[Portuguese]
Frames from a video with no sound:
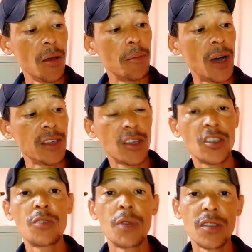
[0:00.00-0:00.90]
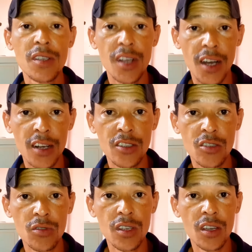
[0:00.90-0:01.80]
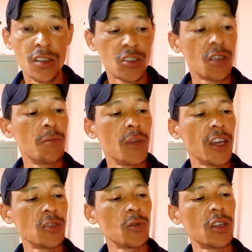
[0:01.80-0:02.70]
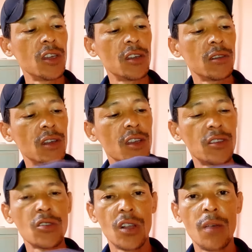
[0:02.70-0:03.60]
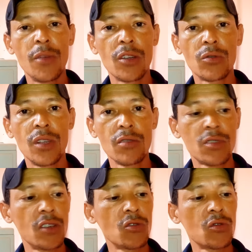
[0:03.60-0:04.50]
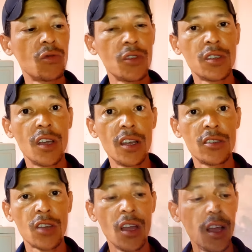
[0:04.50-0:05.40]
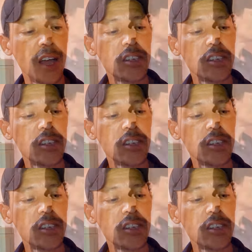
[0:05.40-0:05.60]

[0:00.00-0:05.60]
mas a gente precisa garantir o seguinte, que mesmo que esse isolamento não seja o suficiente, a